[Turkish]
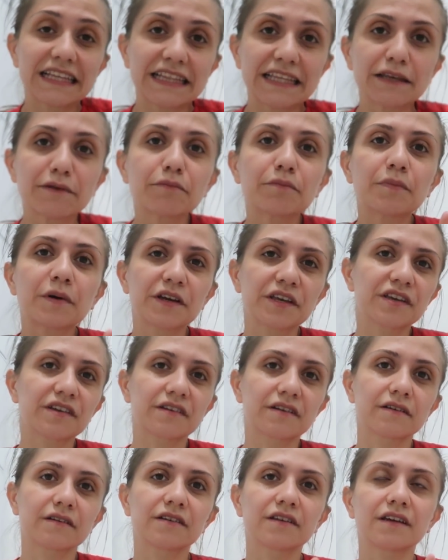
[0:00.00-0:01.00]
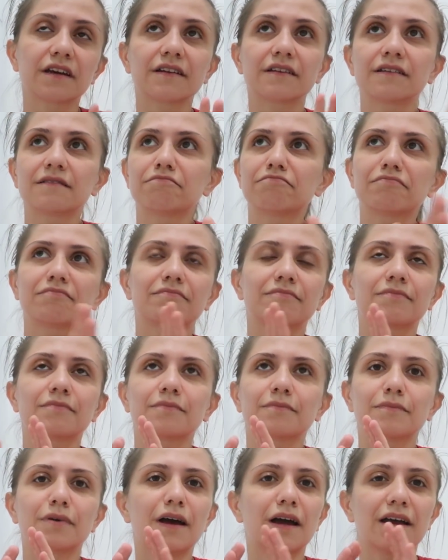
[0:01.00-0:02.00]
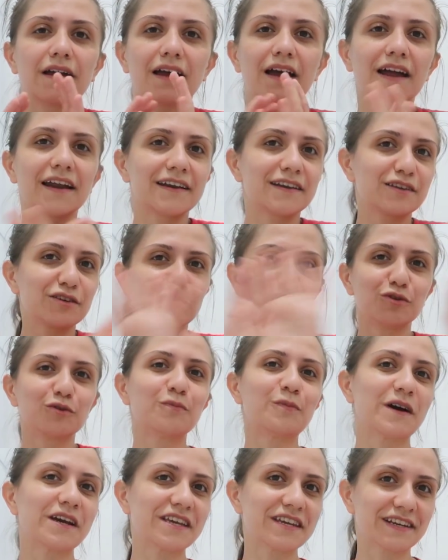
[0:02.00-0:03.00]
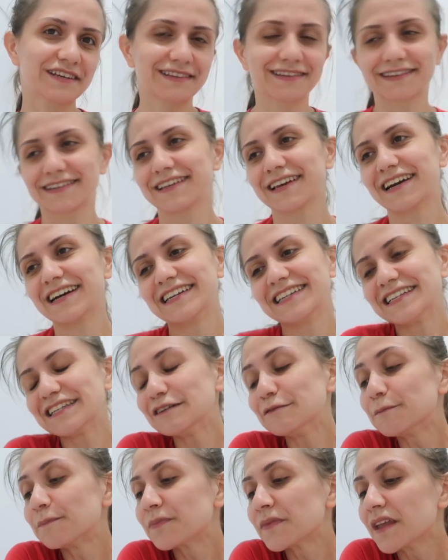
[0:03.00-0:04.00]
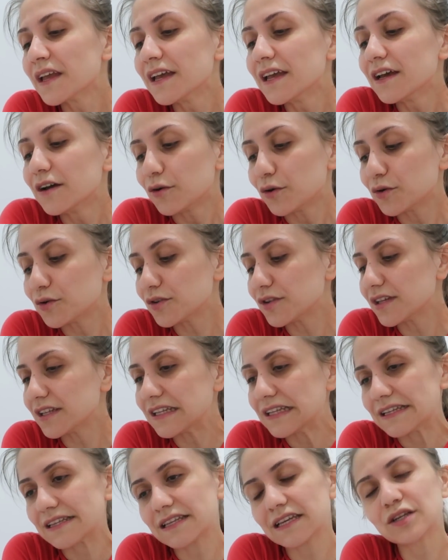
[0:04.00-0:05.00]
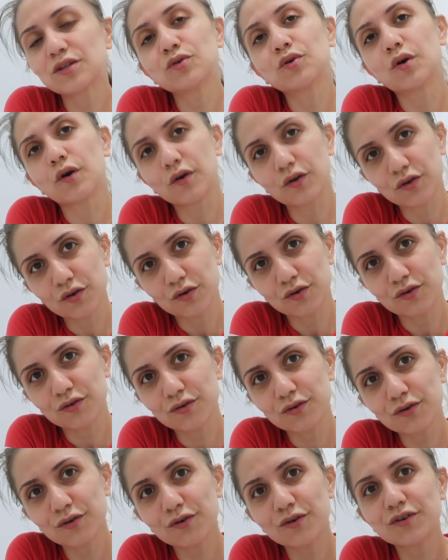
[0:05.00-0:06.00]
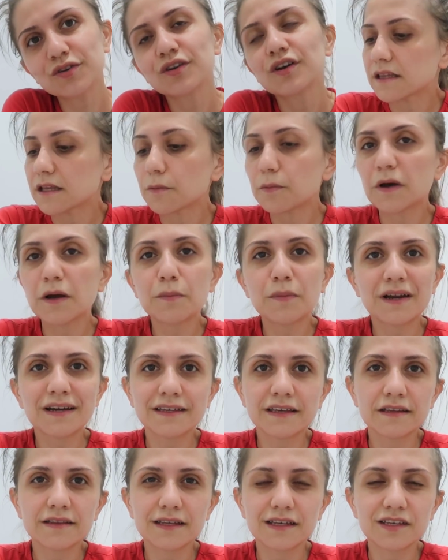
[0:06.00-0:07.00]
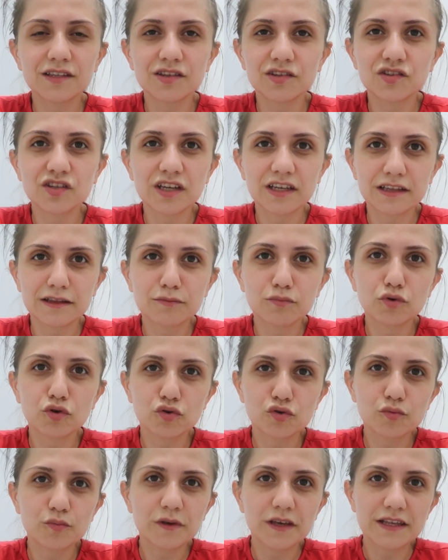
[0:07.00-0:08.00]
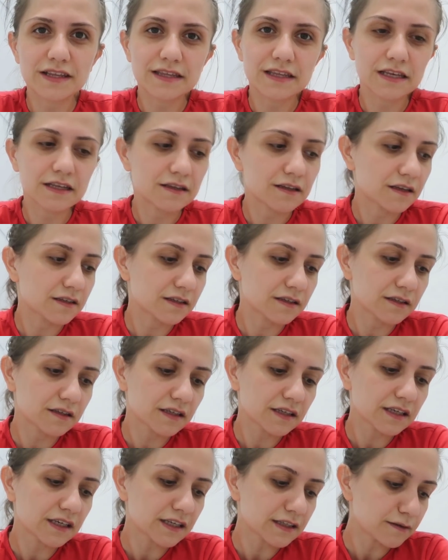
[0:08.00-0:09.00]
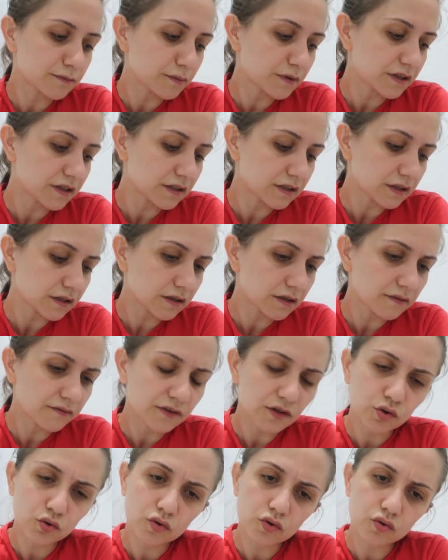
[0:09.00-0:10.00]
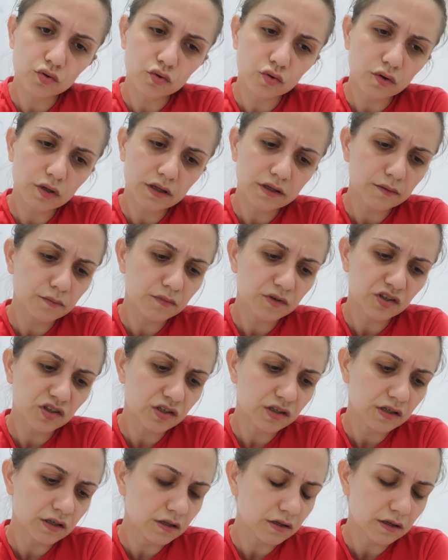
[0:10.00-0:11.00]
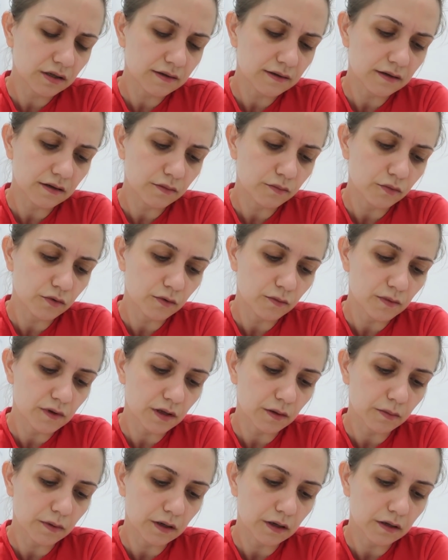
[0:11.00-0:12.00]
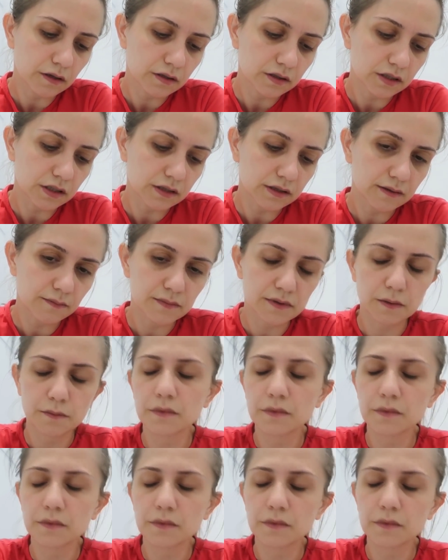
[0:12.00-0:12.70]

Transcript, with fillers: dediğim bayırı. Yani her yolu bayırdır yani. O yüzden insan çok yoruluyor. Sabah markete gidecektim gözüm kesseydi aslında. Kesmedi. Zaten videoda söyledim hiç inan hatırlamıyorum sabah çektiğim